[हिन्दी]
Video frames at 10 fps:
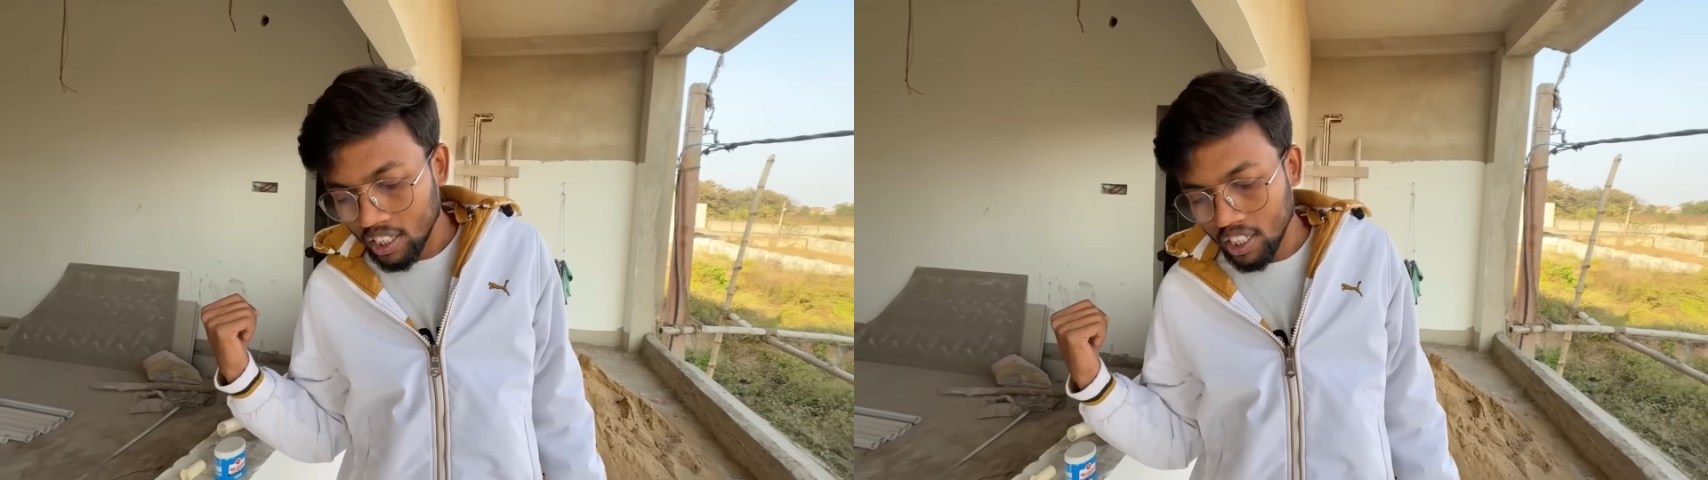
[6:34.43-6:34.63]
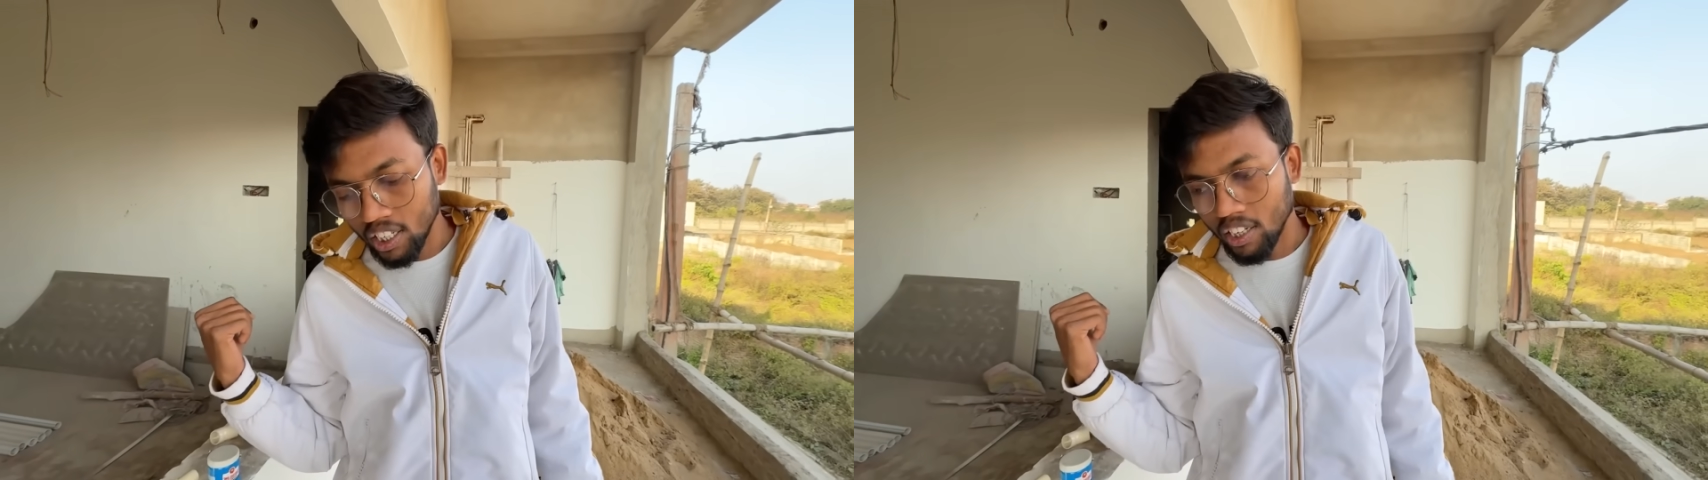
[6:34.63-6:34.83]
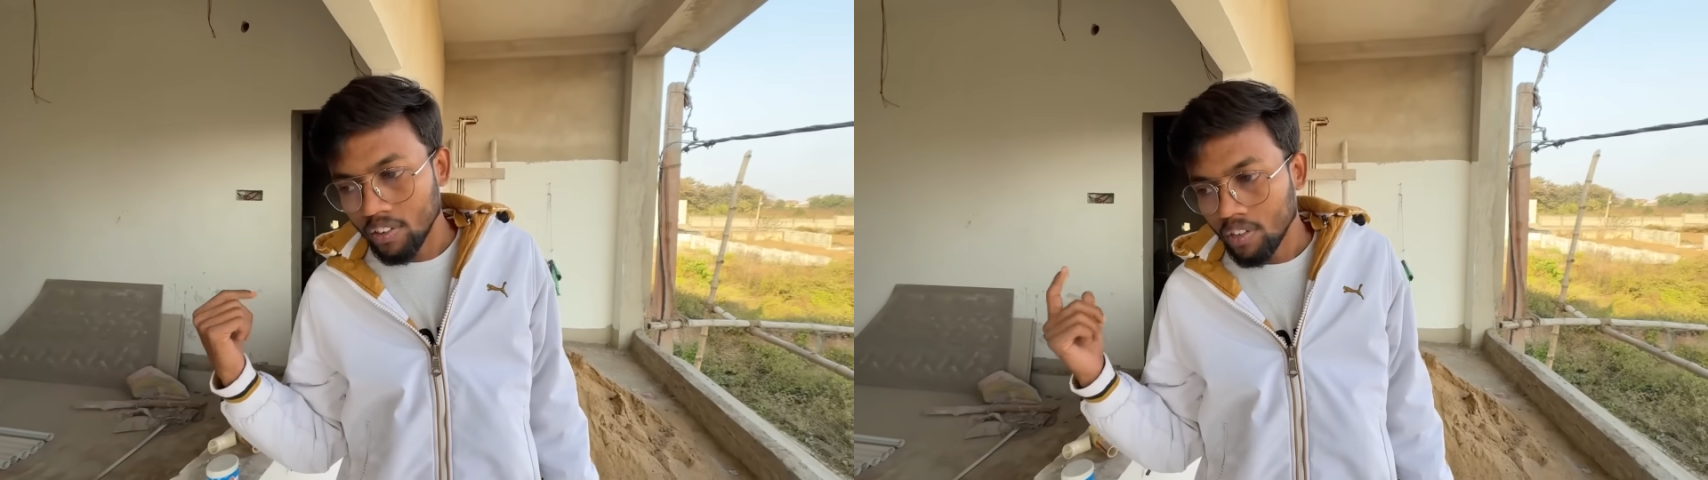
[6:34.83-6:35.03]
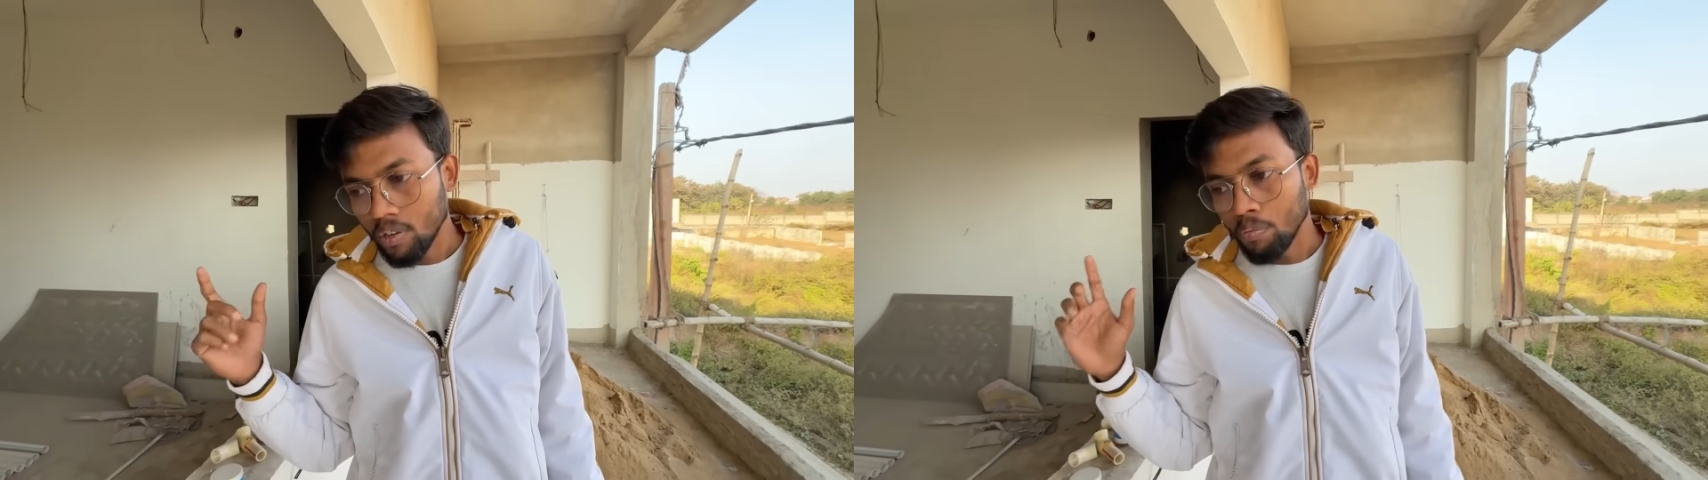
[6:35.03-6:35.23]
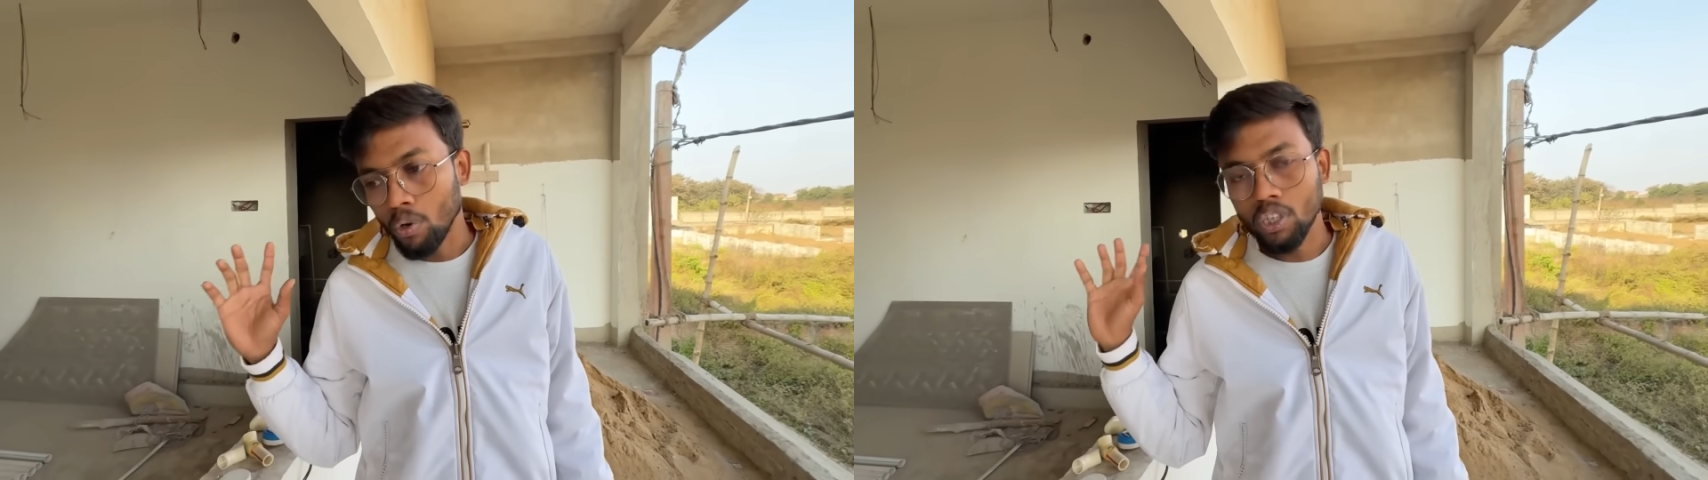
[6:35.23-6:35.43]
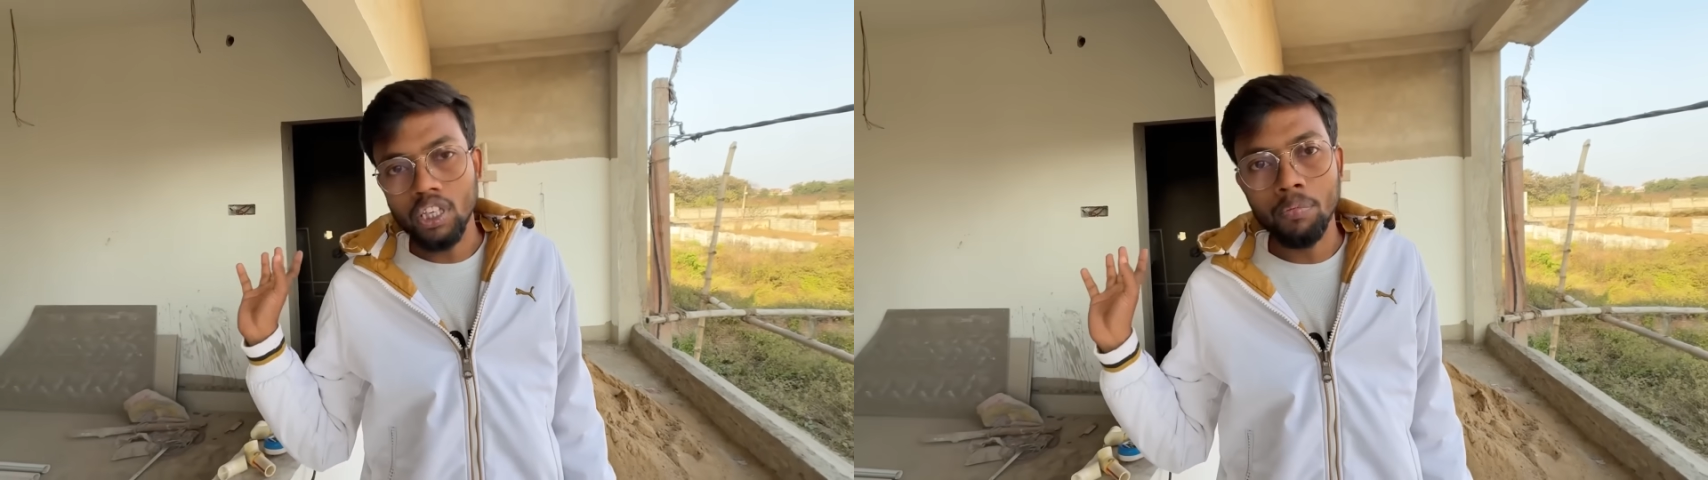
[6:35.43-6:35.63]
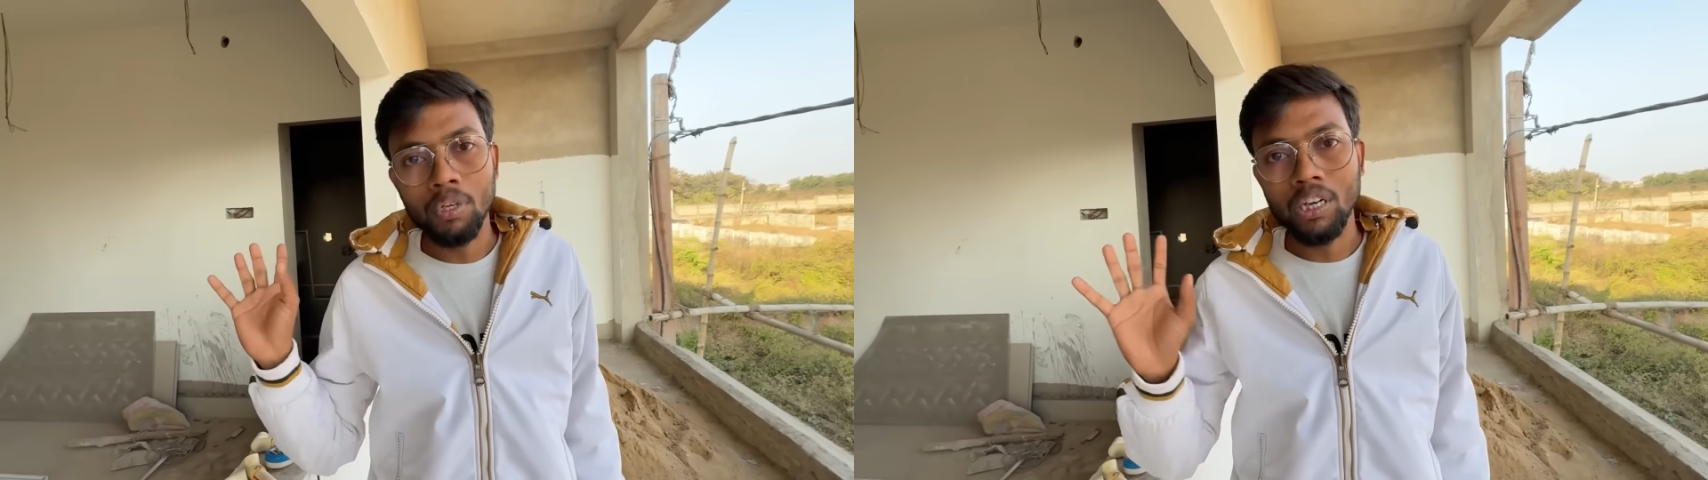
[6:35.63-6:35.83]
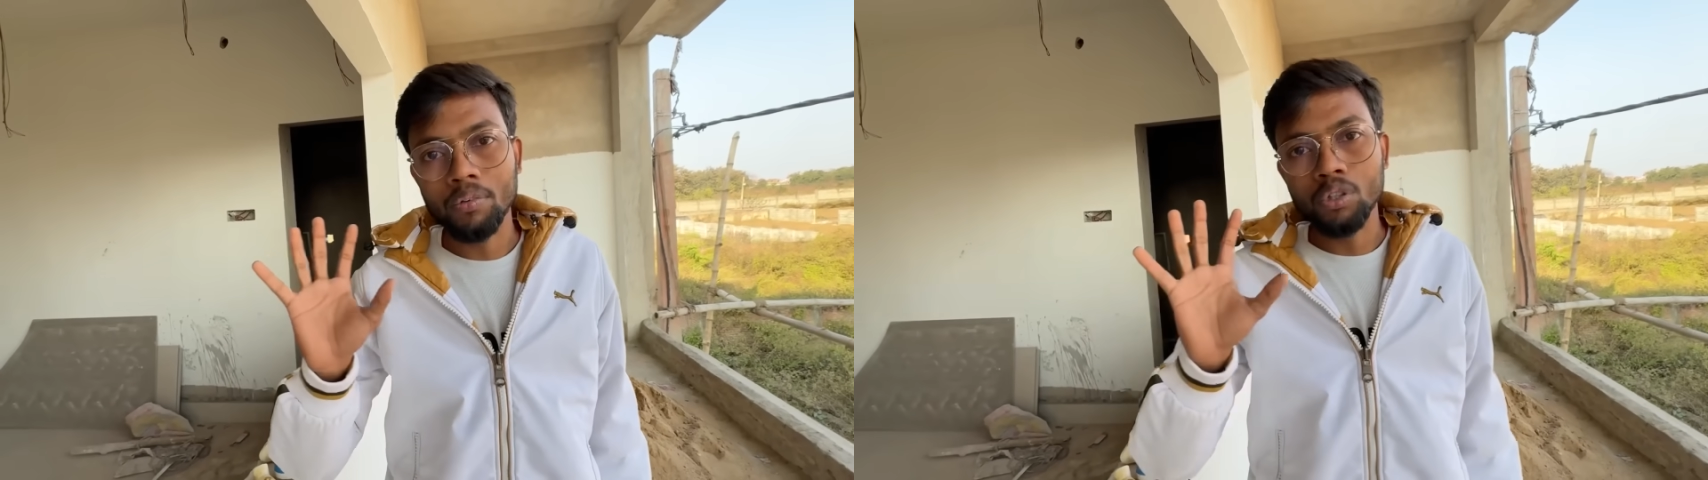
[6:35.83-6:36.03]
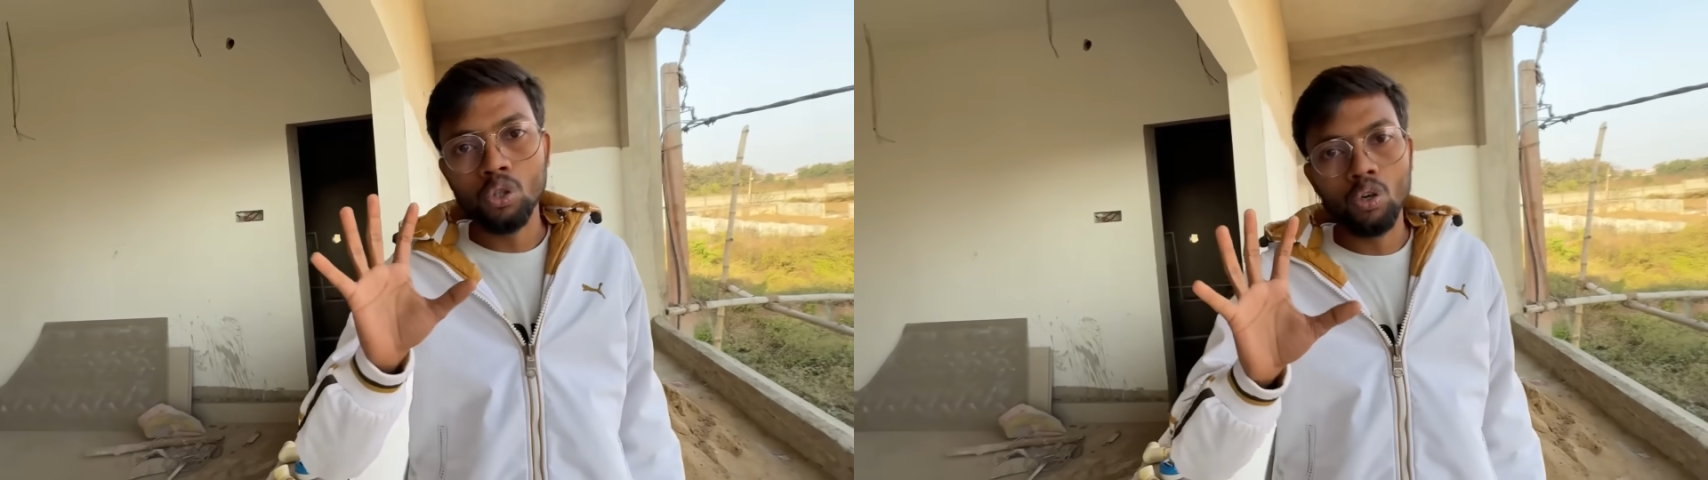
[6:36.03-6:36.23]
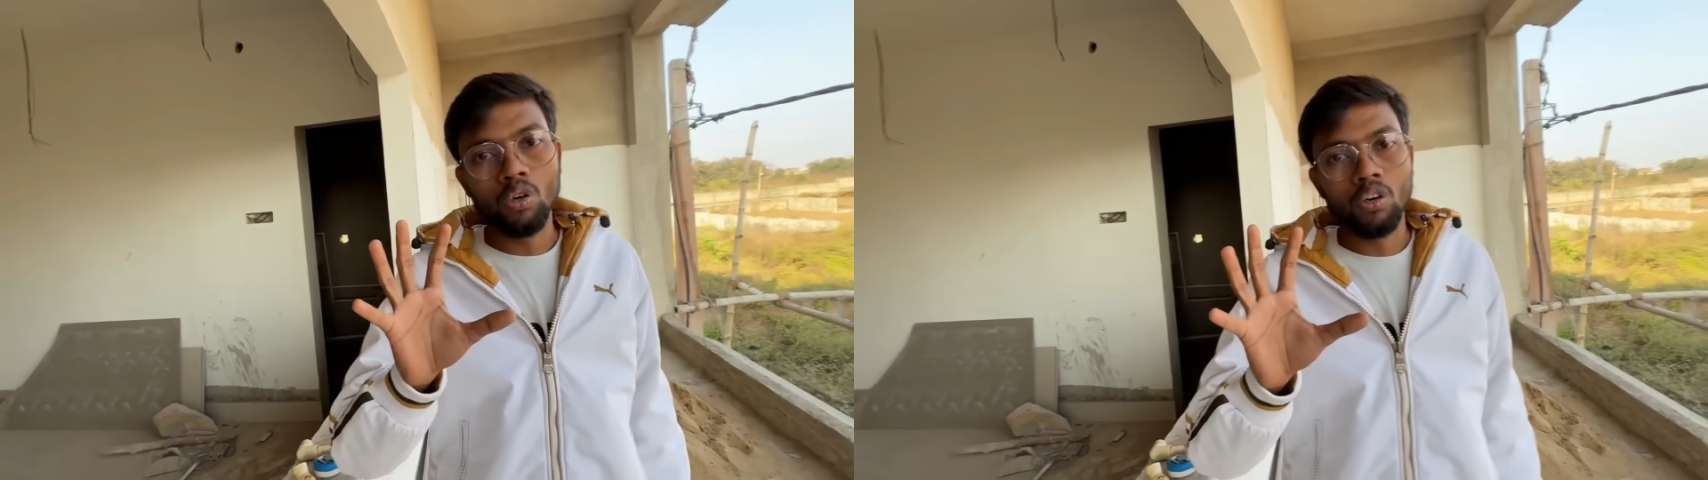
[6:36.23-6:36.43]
ठीक है बहुत ही मतलब कि जो